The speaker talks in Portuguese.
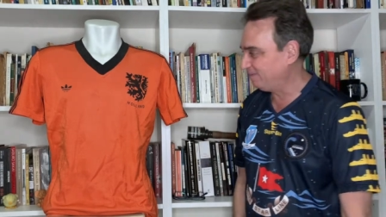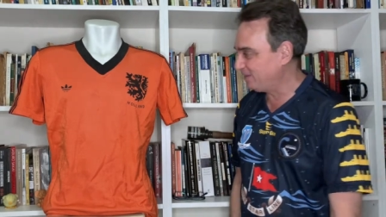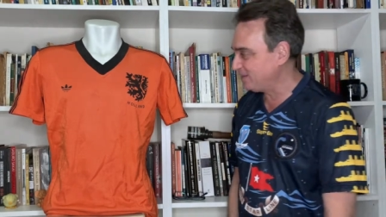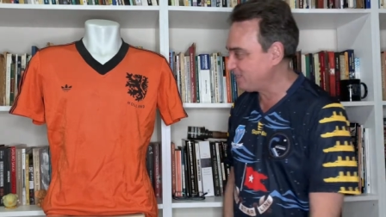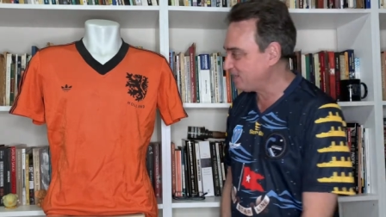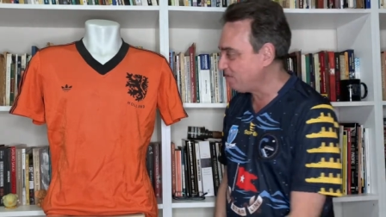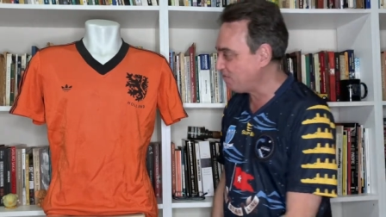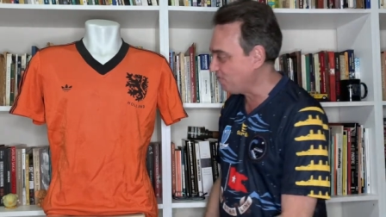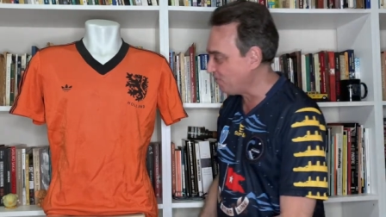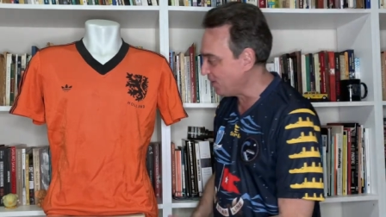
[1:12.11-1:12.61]
Mas
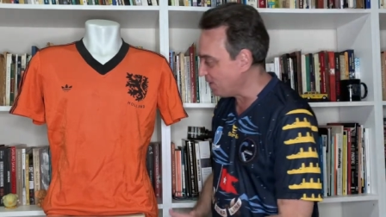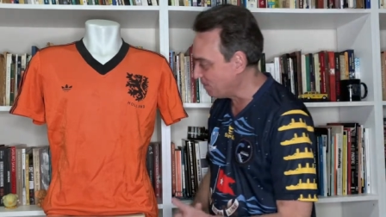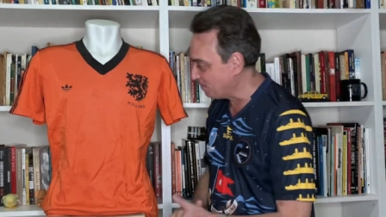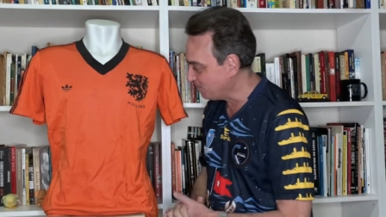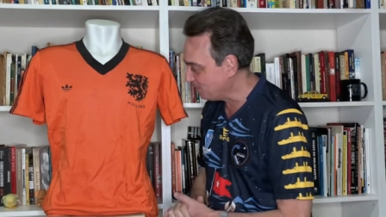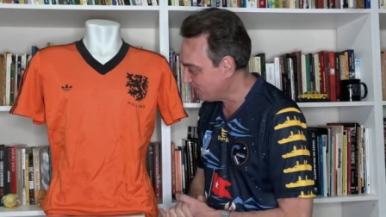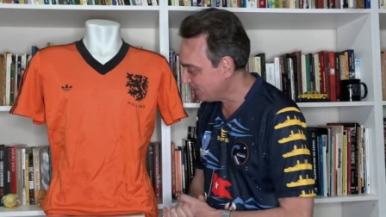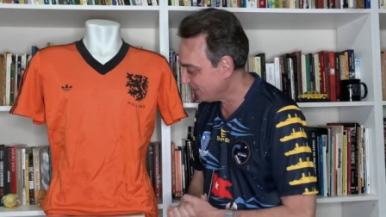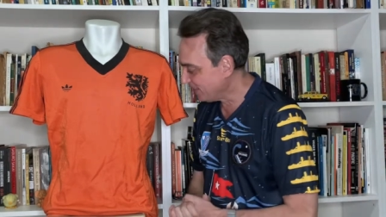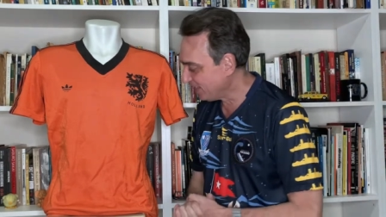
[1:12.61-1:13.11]
enfim.
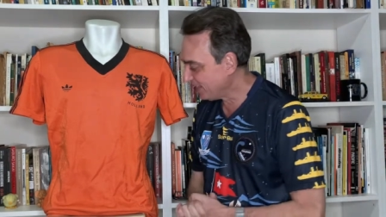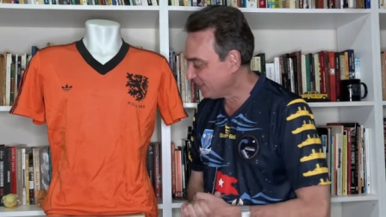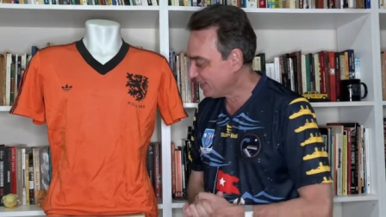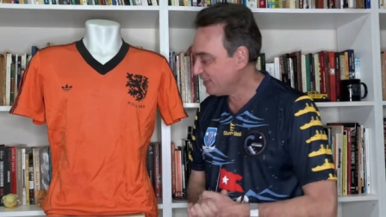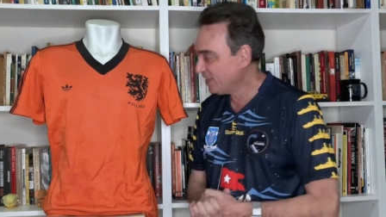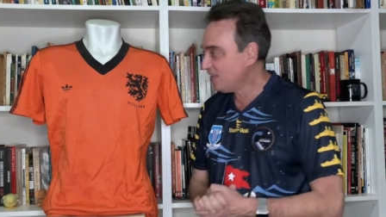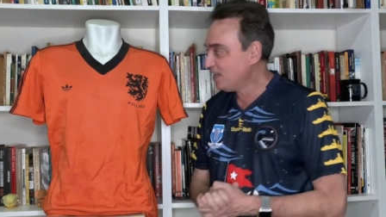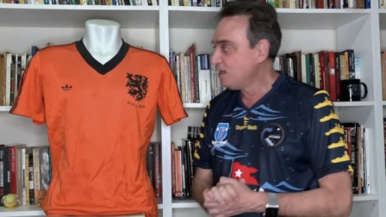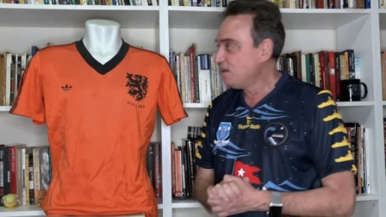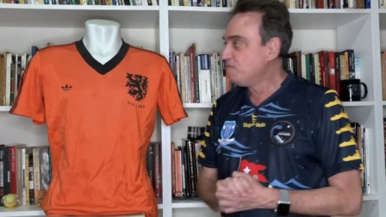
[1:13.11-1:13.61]

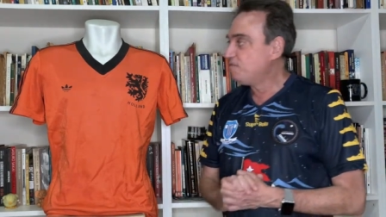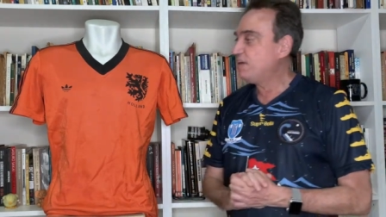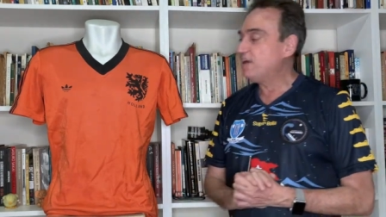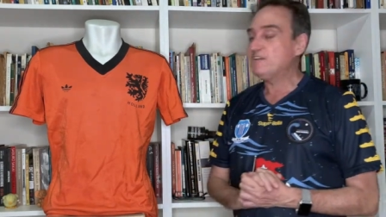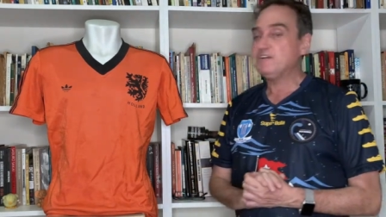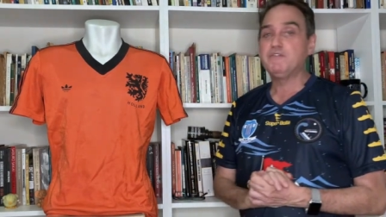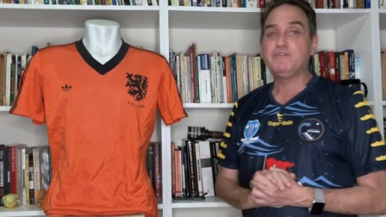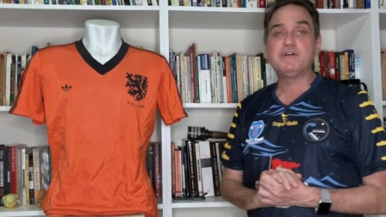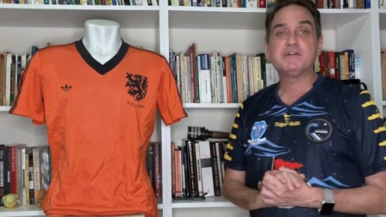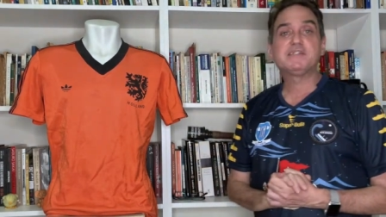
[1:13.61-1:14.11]

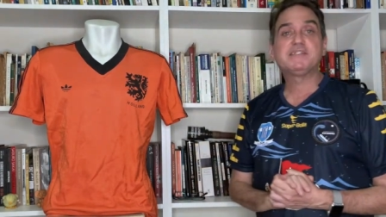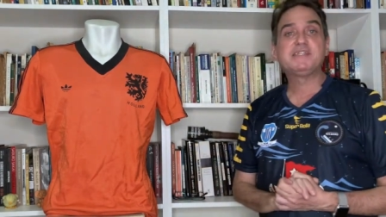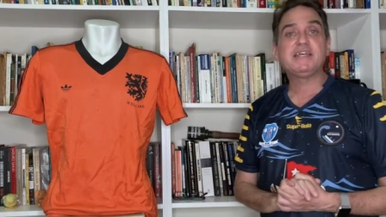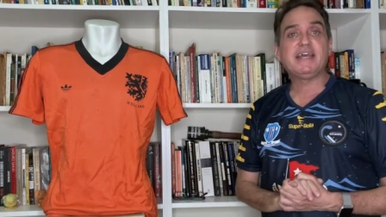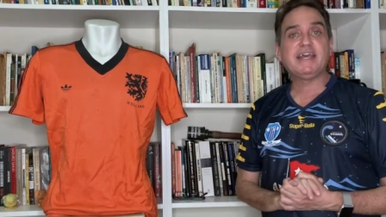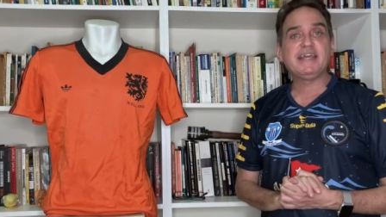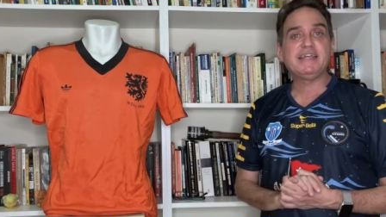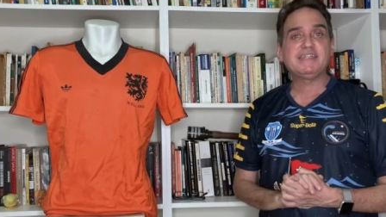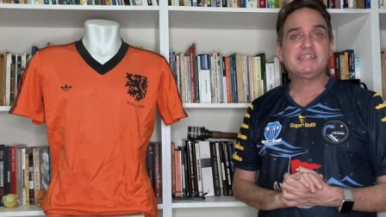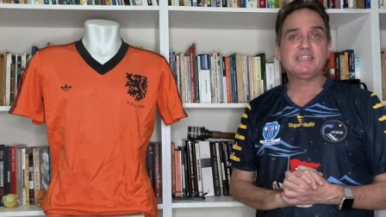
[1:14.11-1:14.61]
Vejam
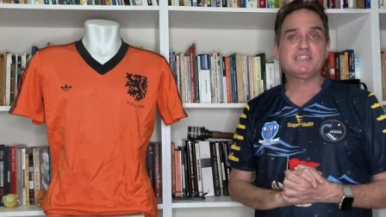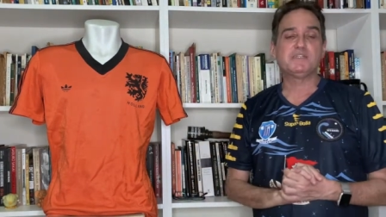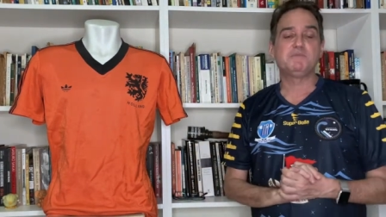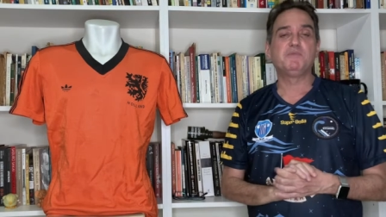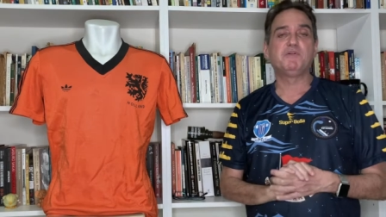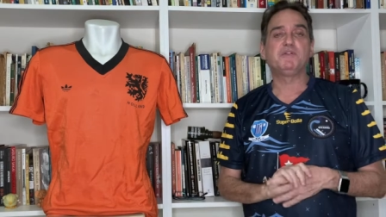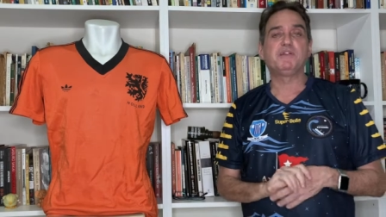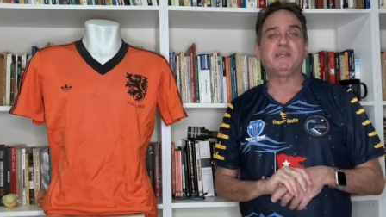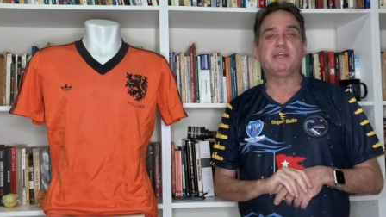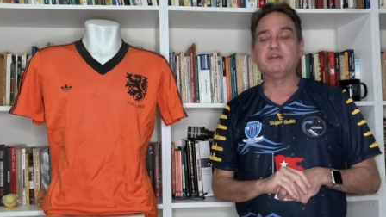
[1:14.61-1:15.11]
vocês esse
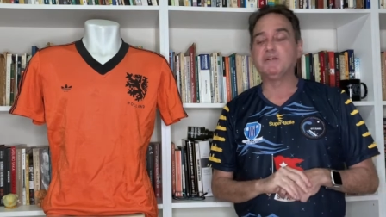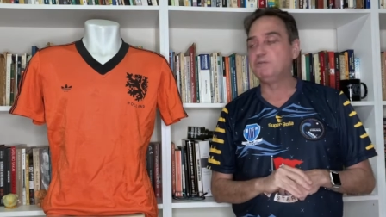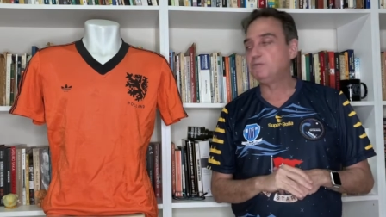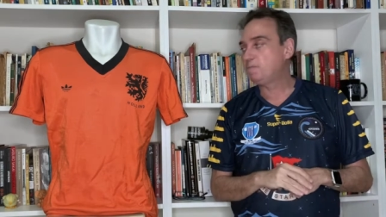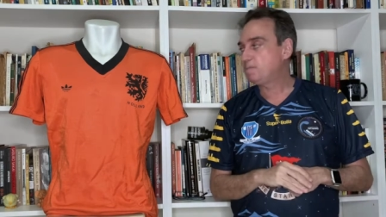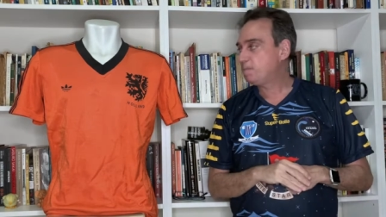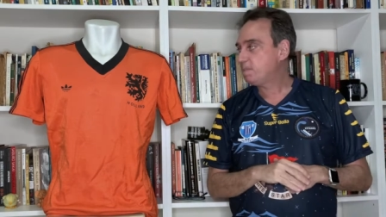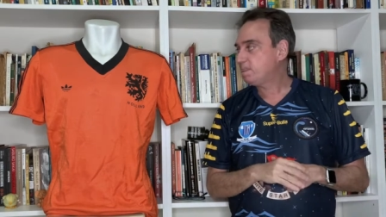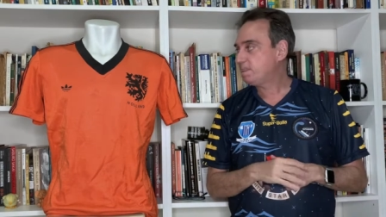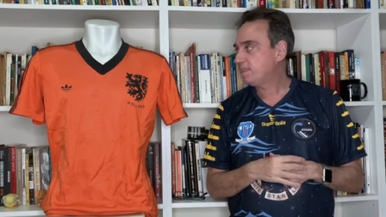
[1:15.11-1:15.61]
modelo.
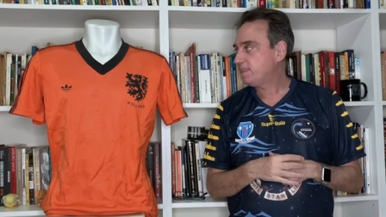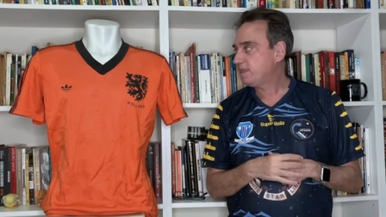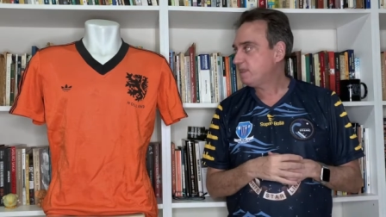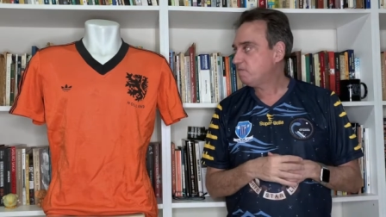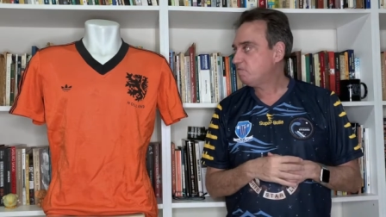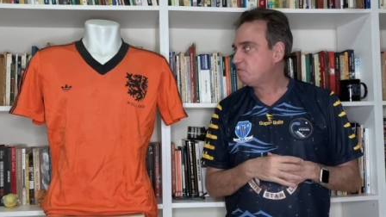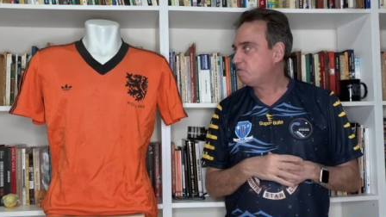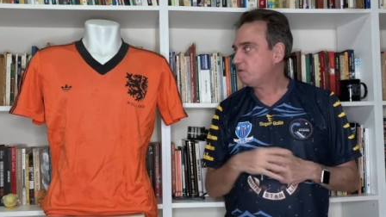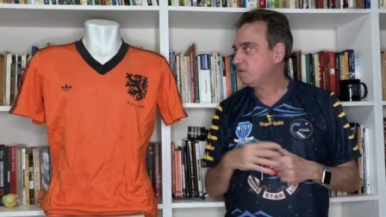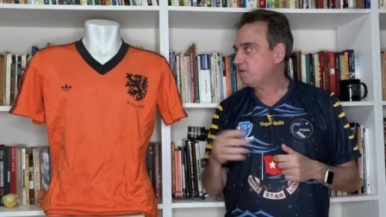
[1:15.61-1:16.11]

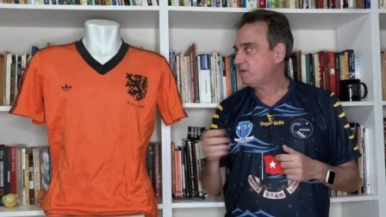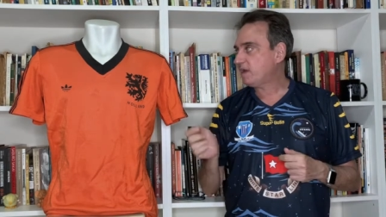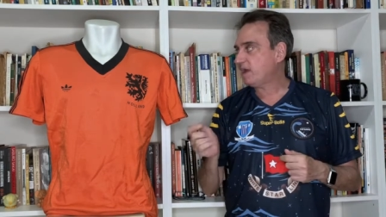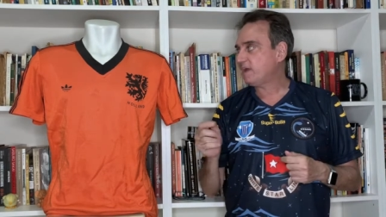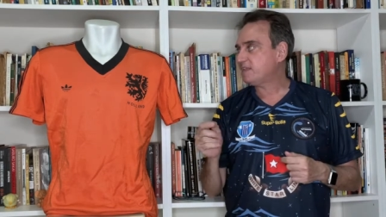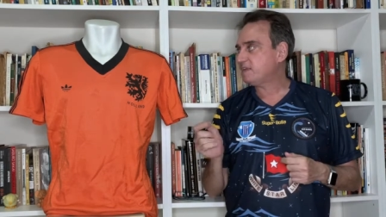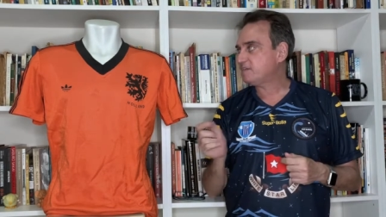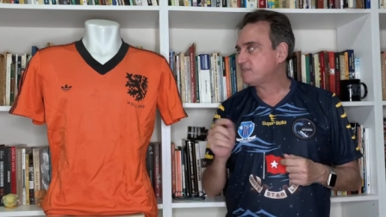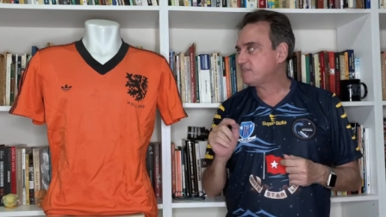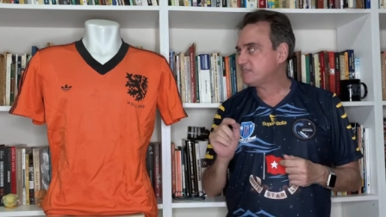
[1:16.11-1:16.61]
Vou colocar
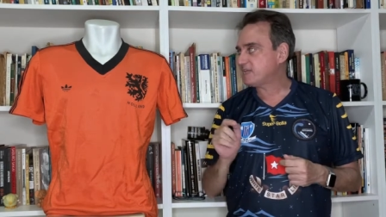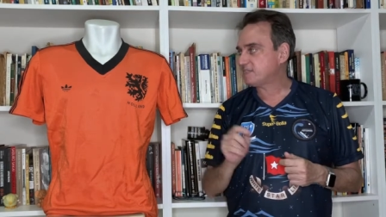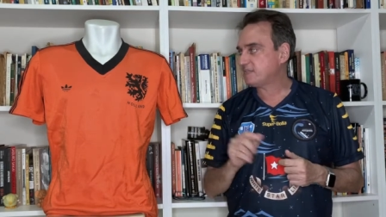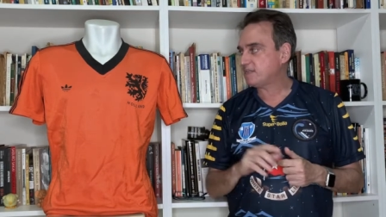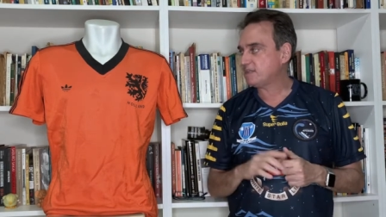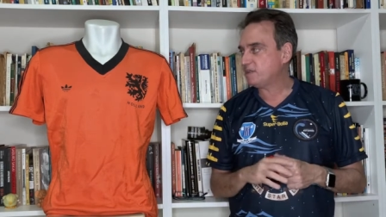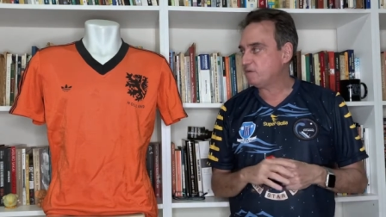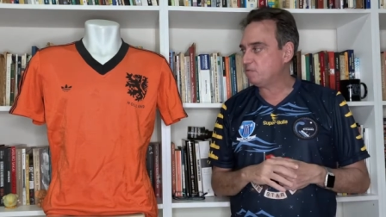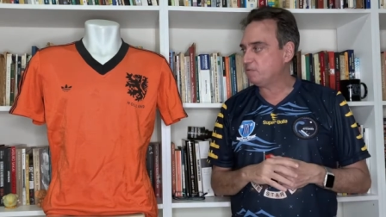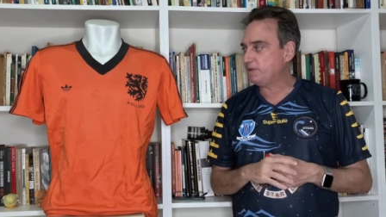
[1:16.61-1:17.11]
aí da
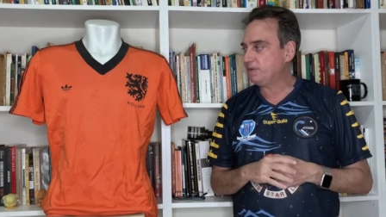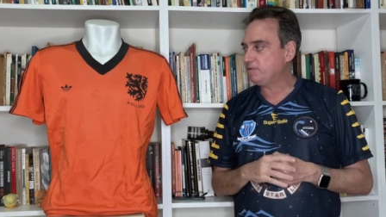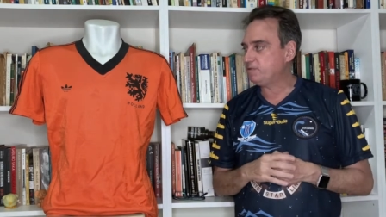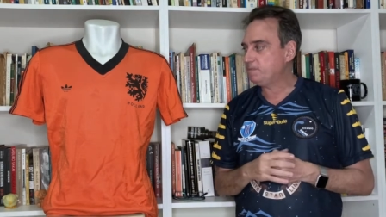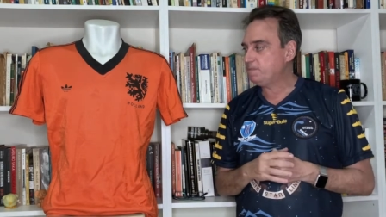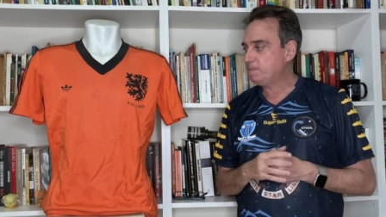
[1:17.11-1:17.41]
C78.